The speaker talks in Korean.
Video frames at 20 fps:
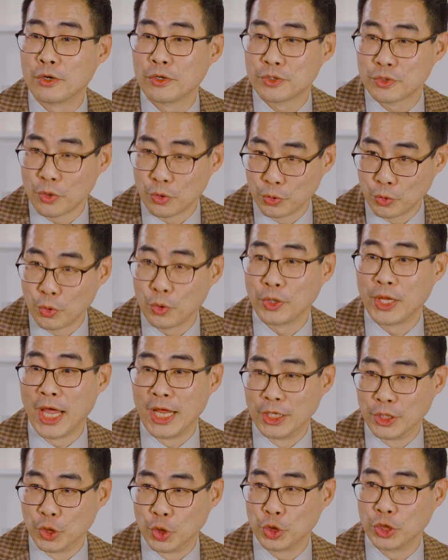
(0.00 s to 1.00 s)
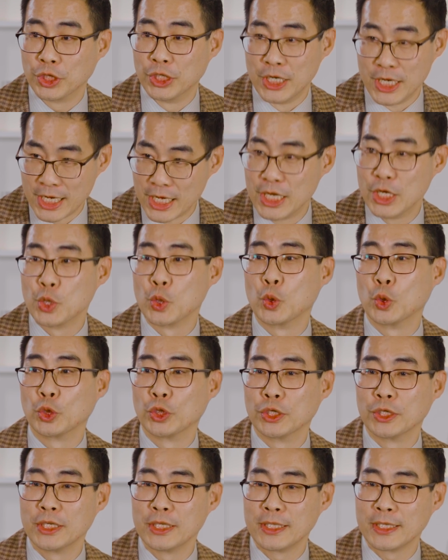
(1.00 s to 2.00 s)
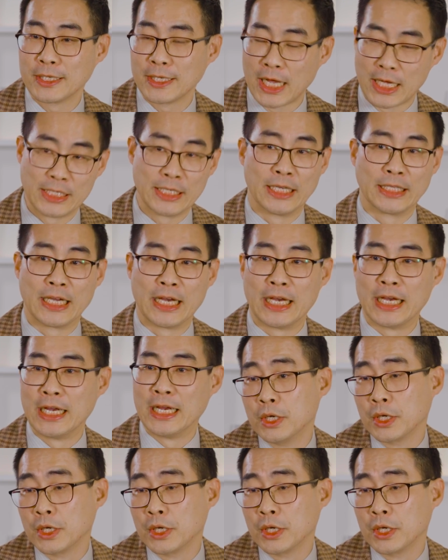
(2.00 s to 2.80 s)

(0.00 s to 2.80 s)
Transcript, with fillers: 정도로 되는 것들, 이런 것들은 가능하다.